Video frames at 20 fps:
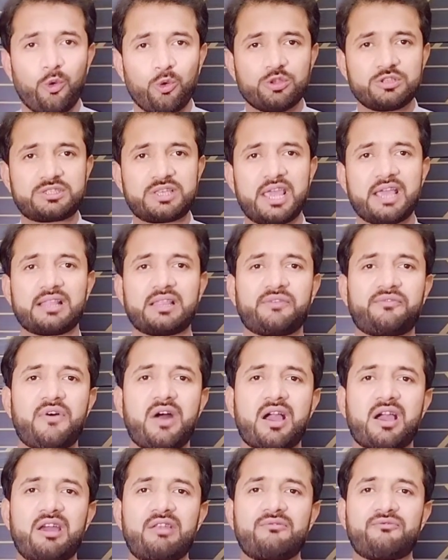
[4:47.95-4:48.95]
उनसे एक
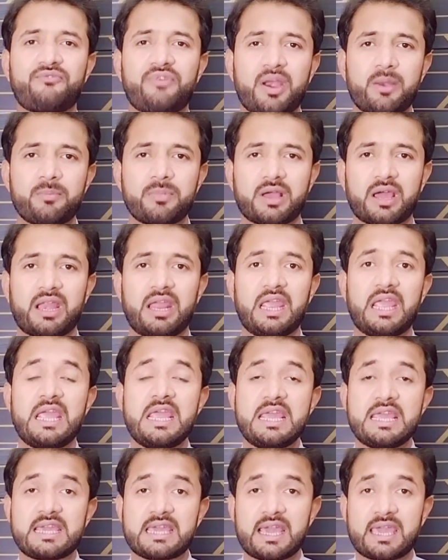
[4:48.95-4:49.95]
दफा कंफर्म करें
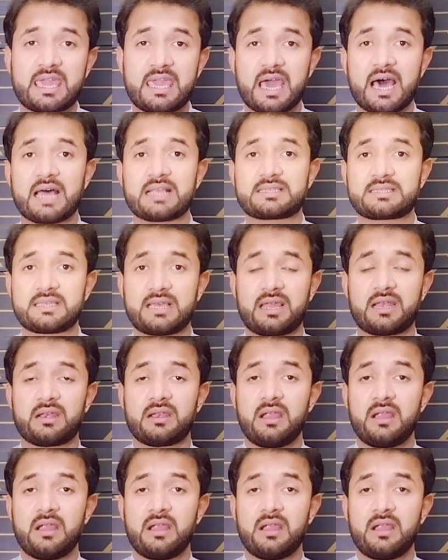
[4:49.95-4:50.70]
कि क्या सर